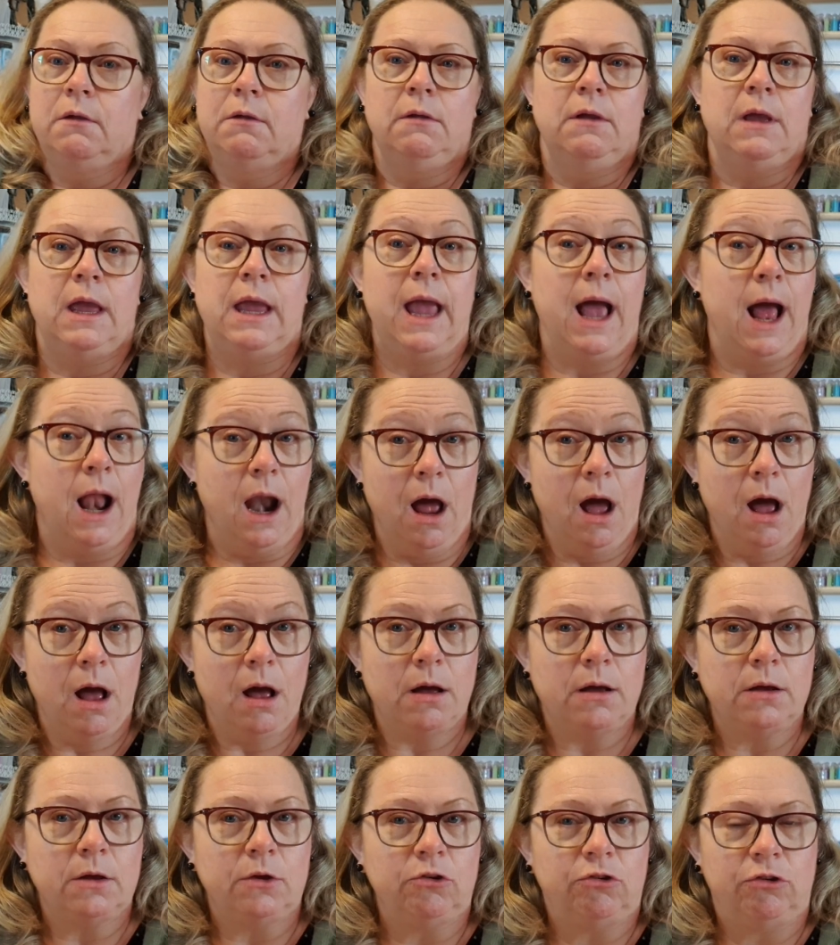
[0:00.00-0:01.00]
et
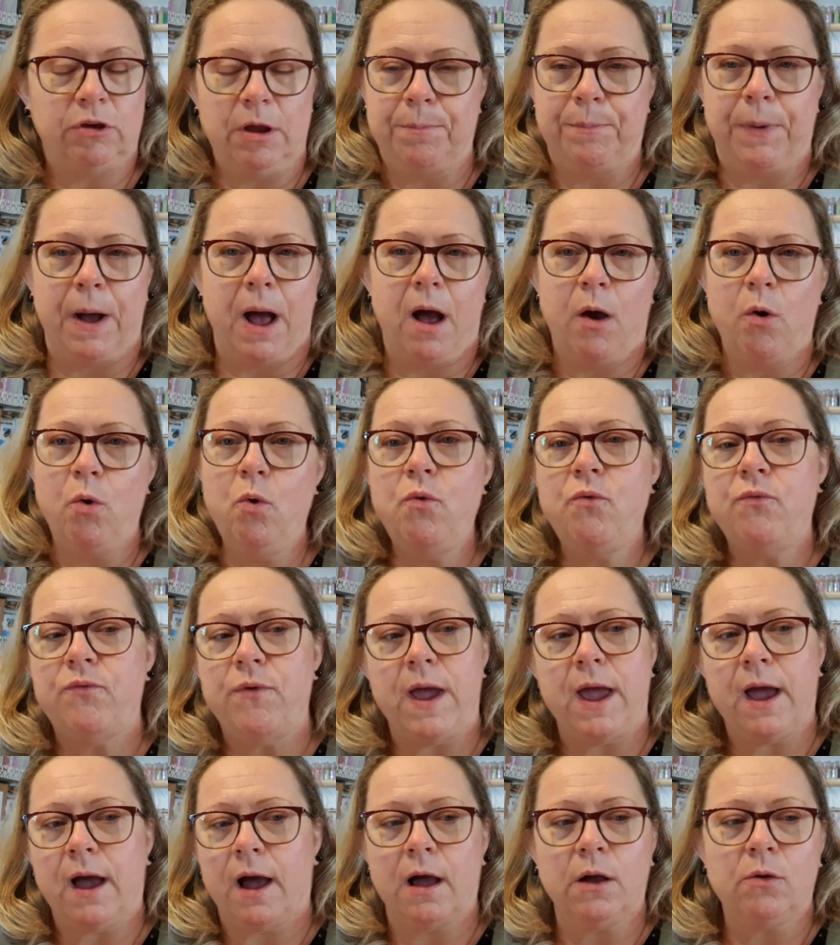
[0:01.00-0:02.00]
alors j'ai pas
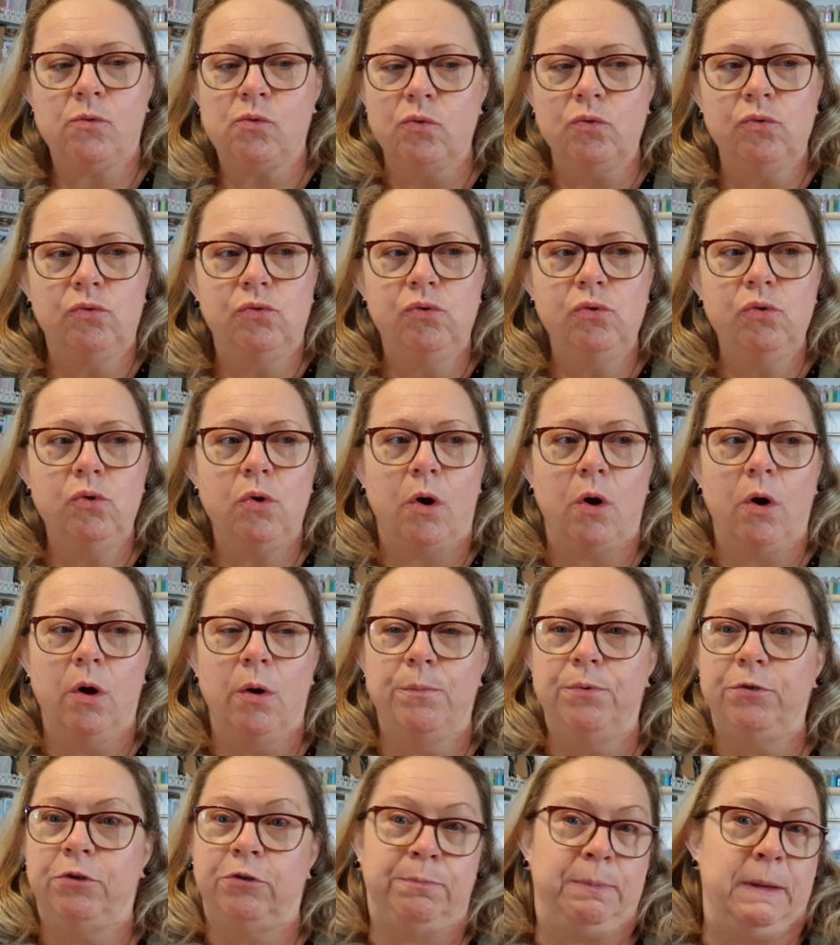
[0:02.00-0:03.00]
ouvert un
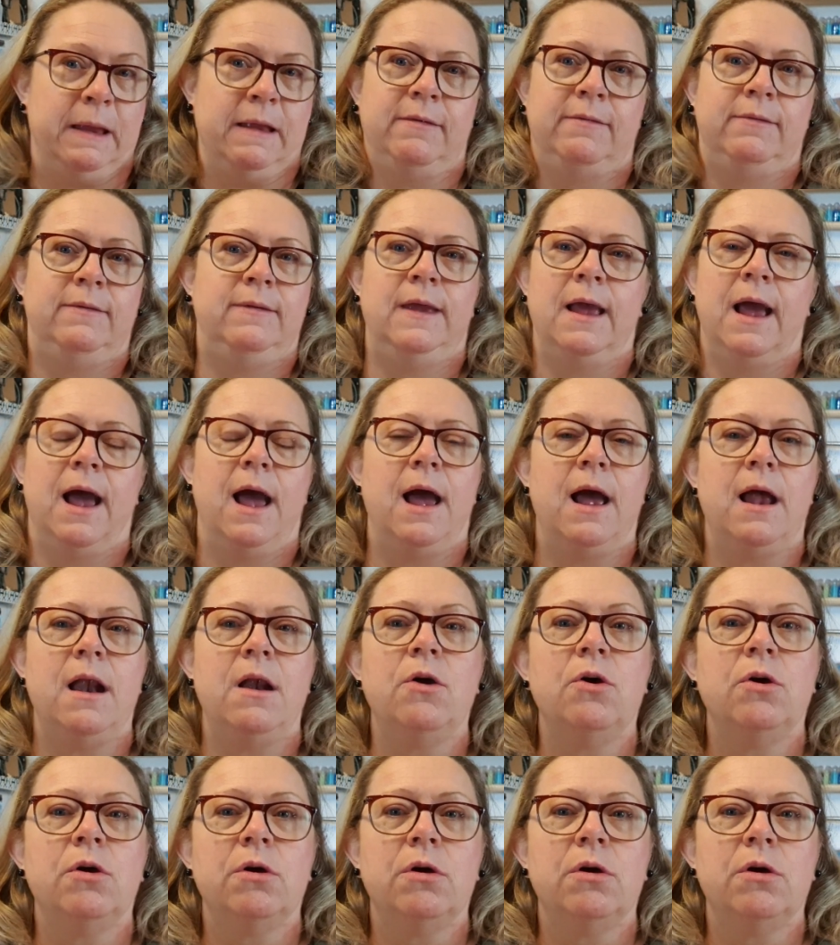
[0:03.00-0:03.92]
concours spécial